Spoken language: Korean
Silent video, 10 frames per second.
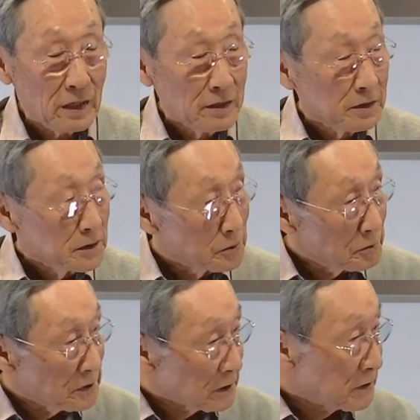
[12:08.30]
그리고
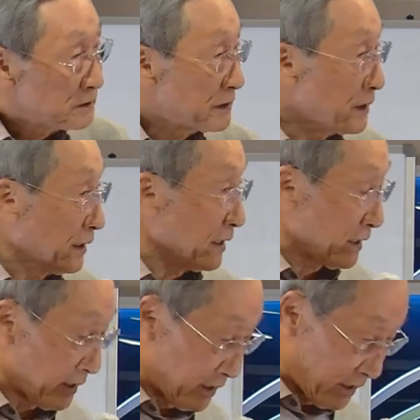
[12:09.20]
이제 그때
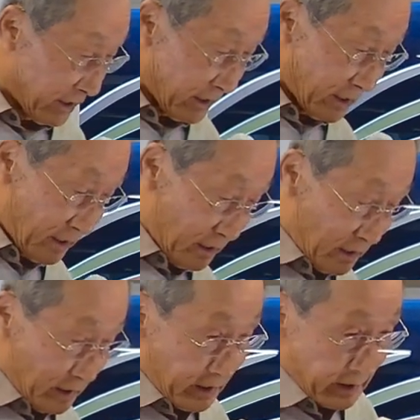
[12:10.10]
예,
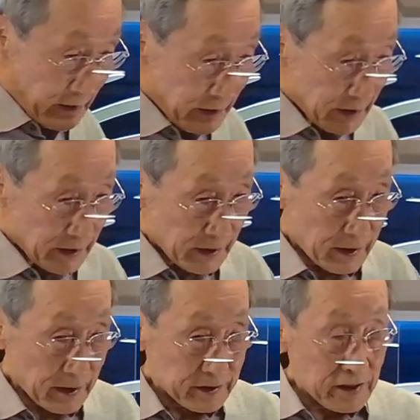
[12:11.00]

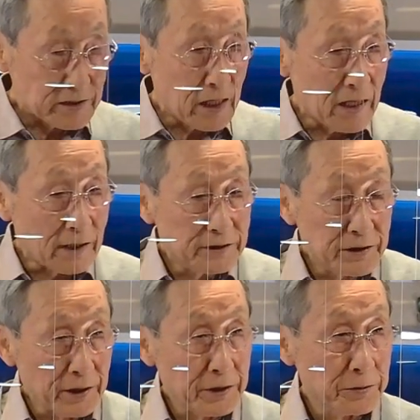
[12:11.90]
예, 재생 안
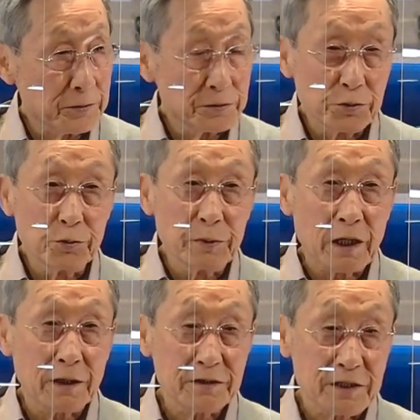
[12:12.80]
되기로
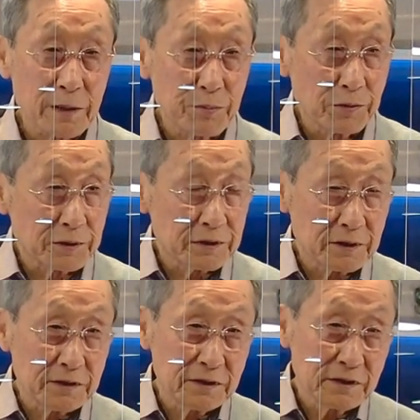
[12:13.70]
유명한
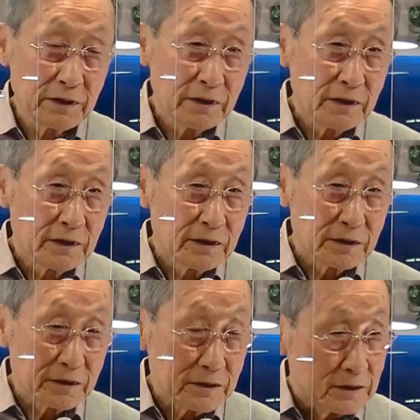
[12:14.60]
세포는
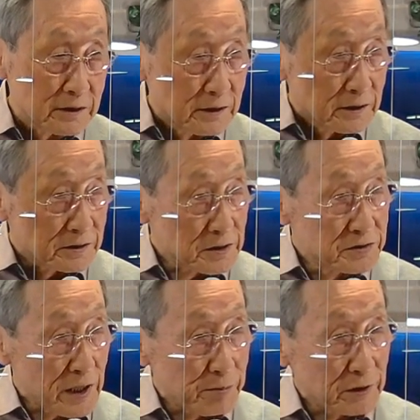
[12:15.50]
어, 어떤
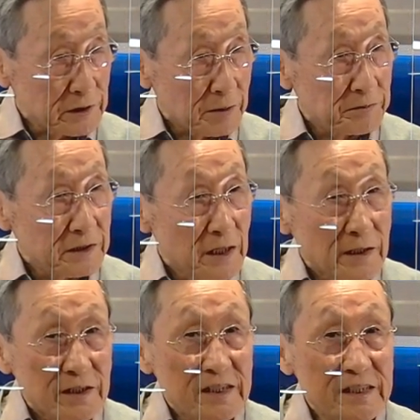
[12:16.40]
세포냐면
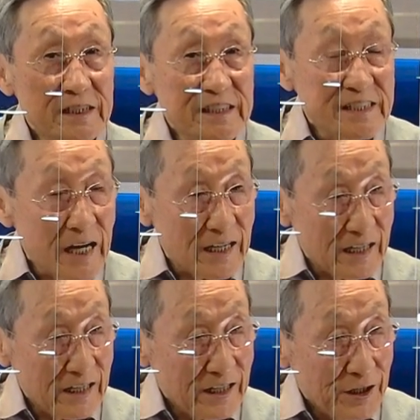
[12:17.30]
신장
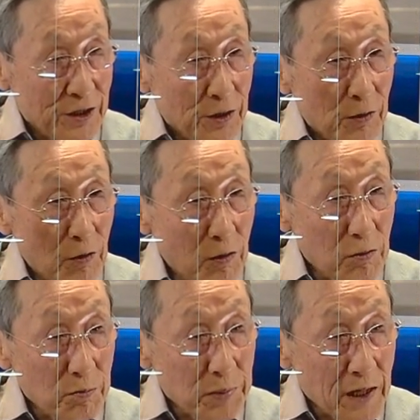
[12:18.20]

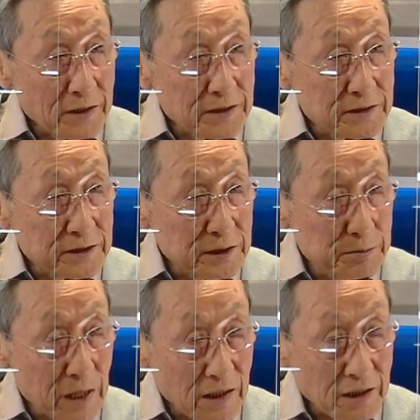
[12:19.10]
콩팥이
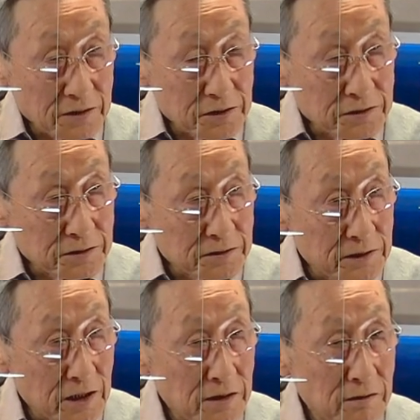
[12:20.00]
망가졌을
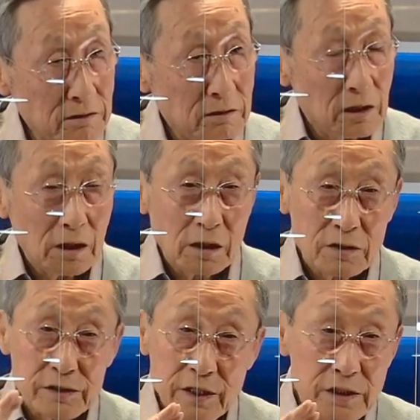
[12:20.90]
때는
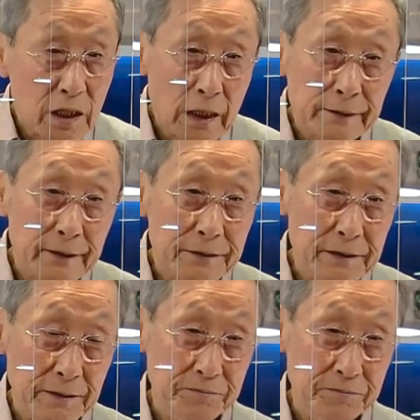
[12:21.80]
재생 안 된다.